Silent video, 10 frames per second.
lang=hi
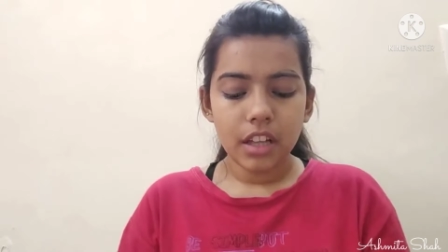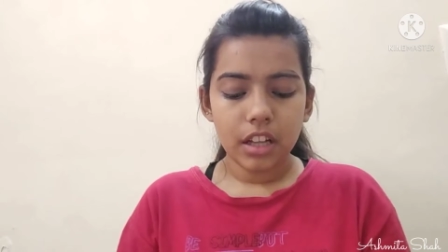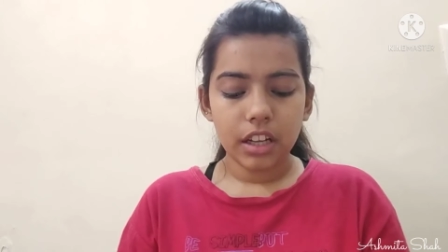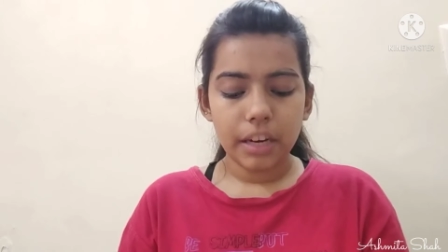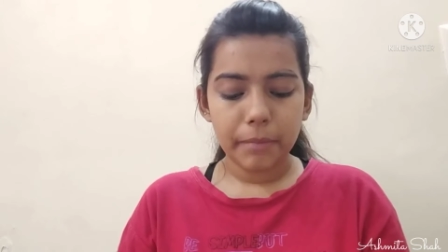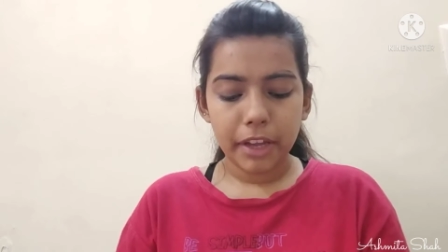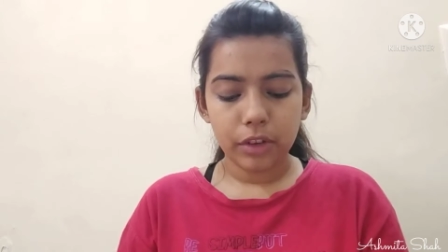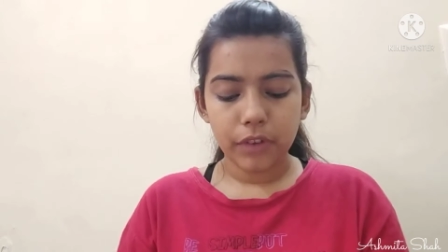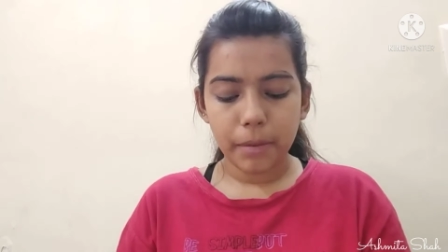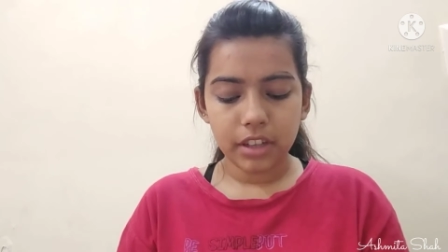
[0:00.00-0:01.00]
अगर आप
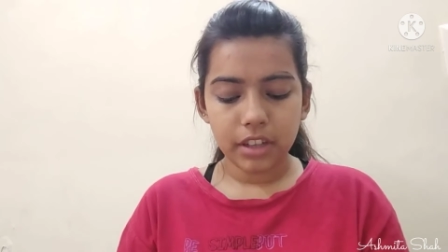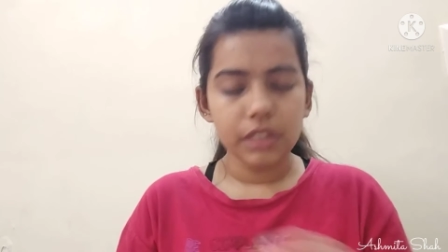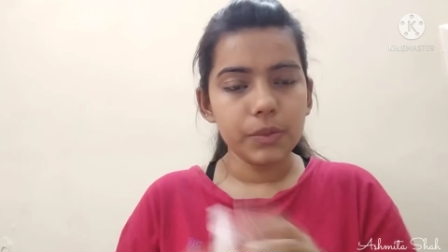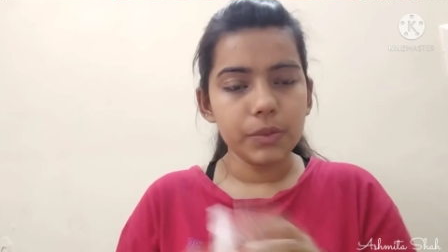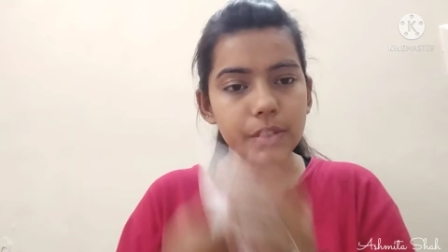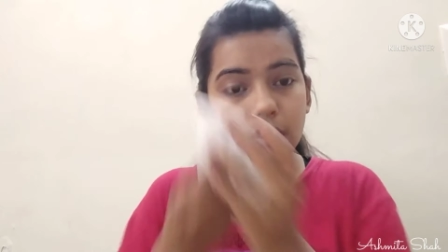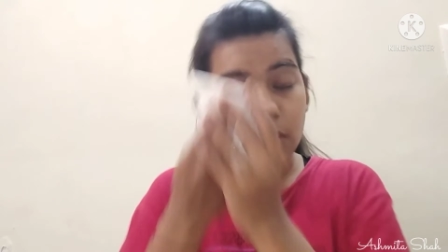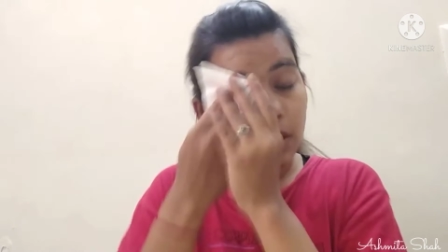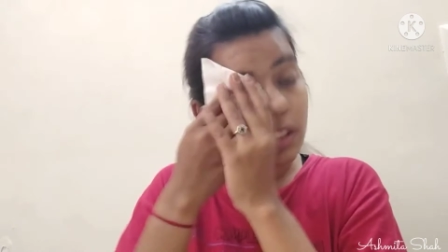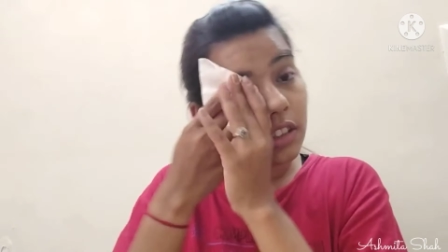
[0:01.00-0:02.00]
माइक्रोफाइबर टाल यूज़
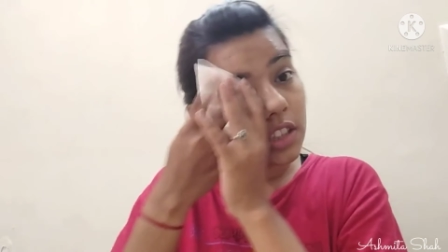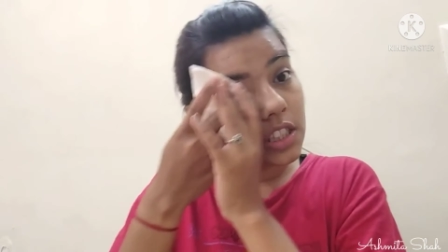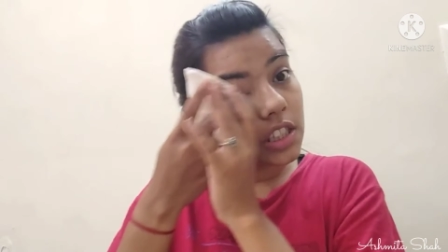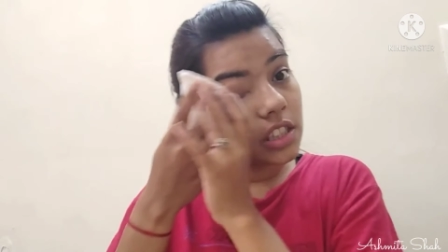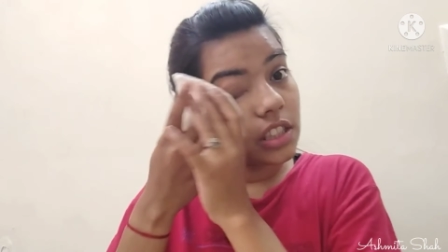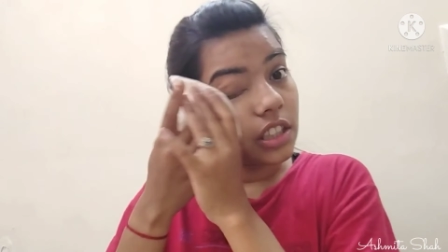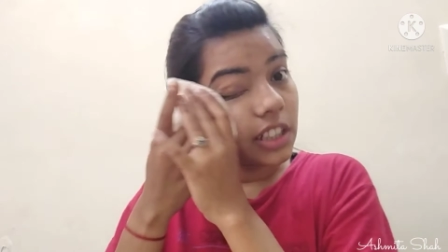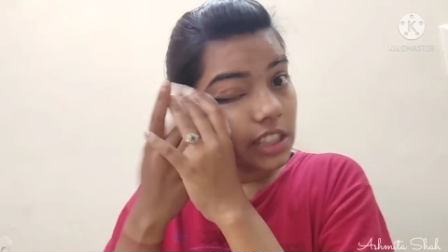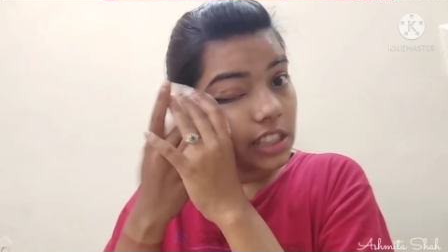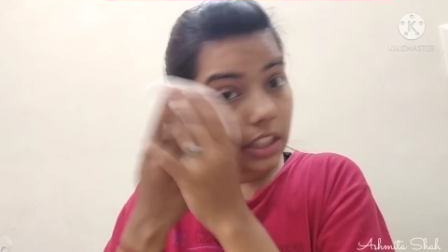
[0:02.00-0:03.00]
करोगे ना तो अच्छे से
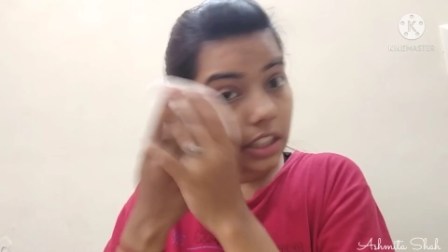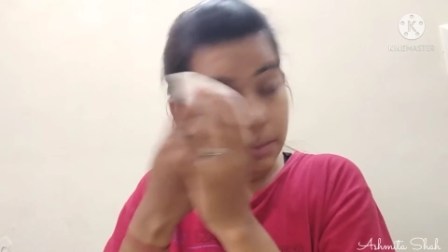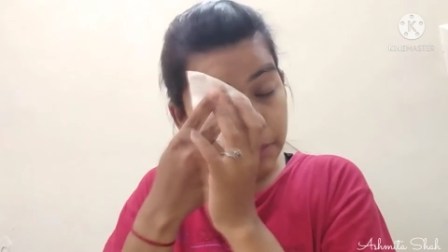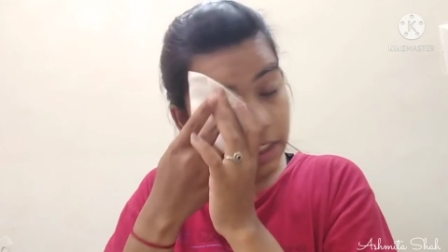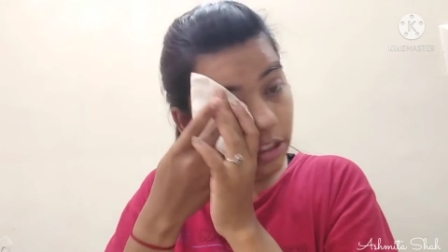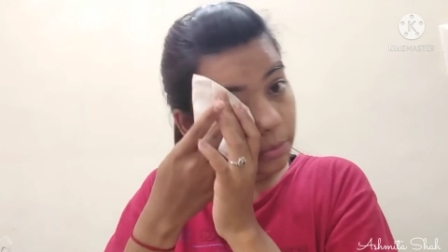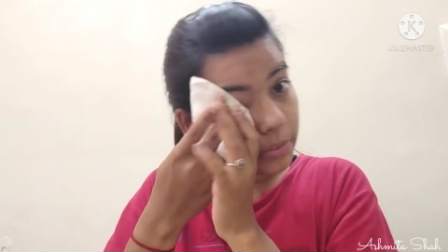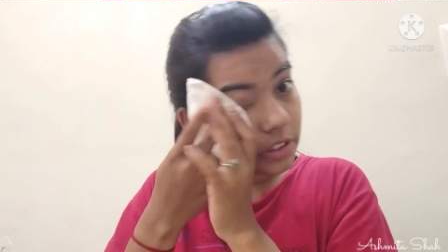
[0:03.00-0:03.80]
निकल जाएगा मेकअप